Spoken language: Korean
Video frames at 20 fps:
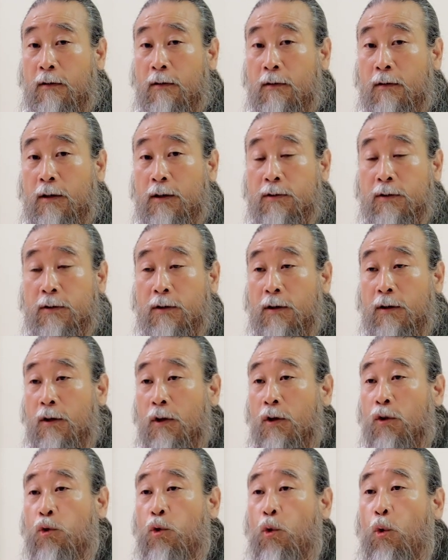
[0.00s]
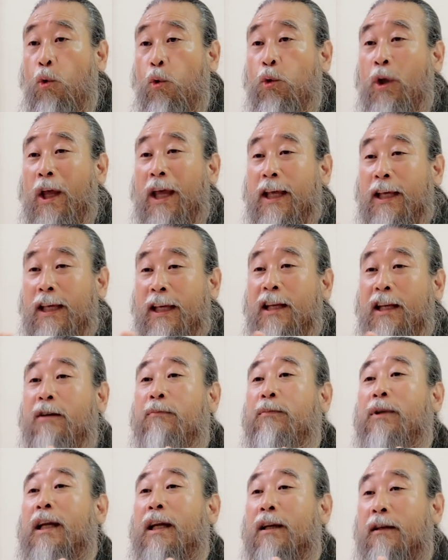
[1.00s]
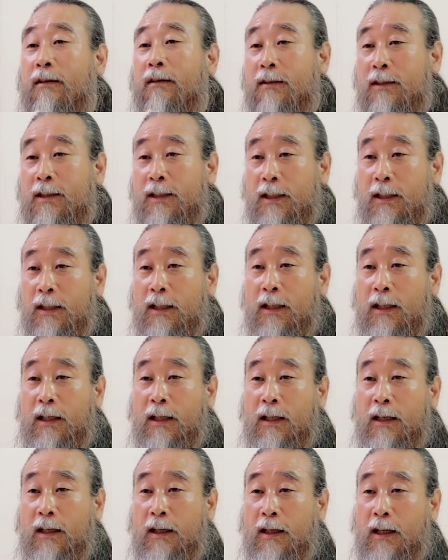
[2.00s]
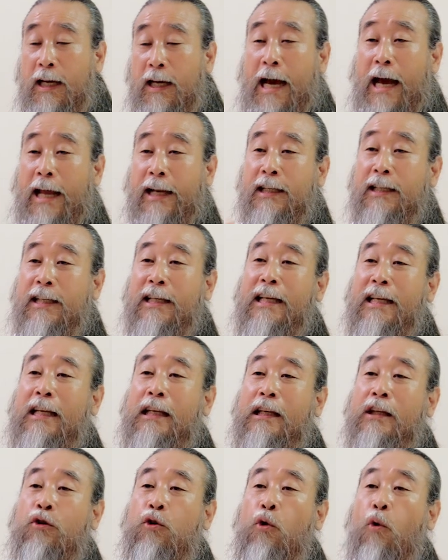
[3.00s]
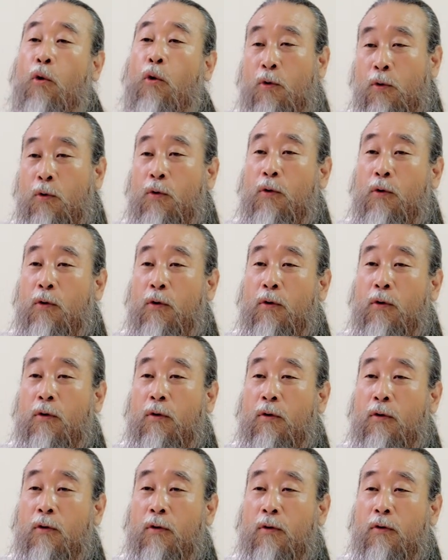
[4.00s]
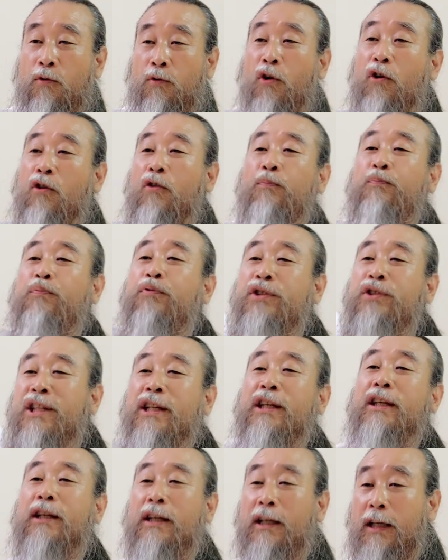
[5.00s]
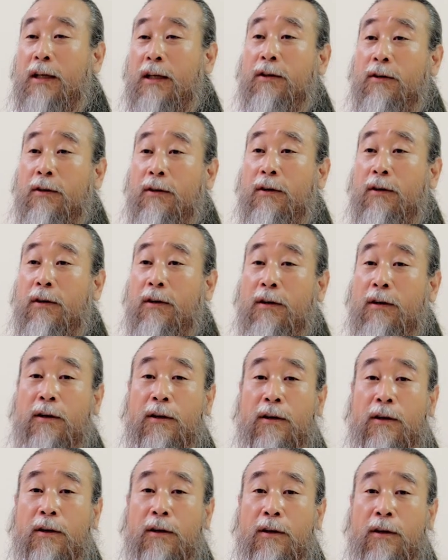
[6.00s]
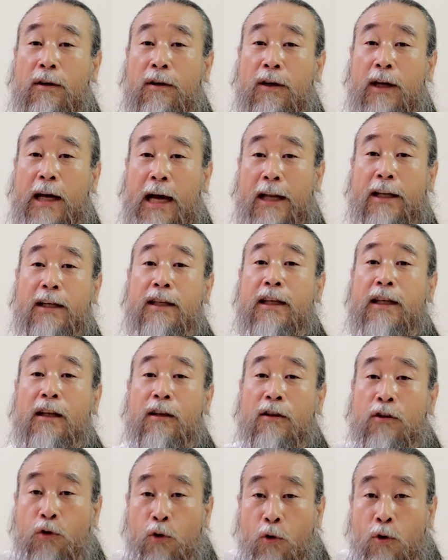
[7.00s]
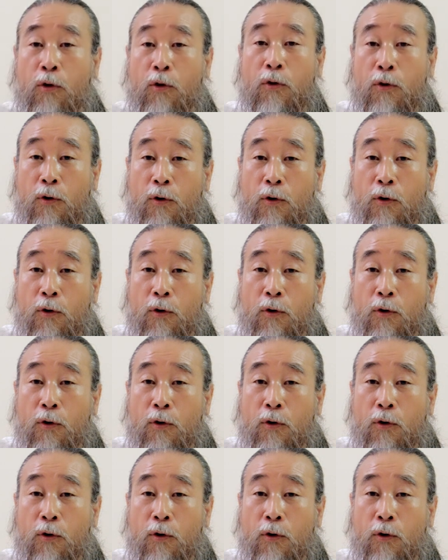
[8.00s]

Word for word: 그래서 교회 이름이라는 것이 가르칠 교를 붙인 거예요. 가르칠 교.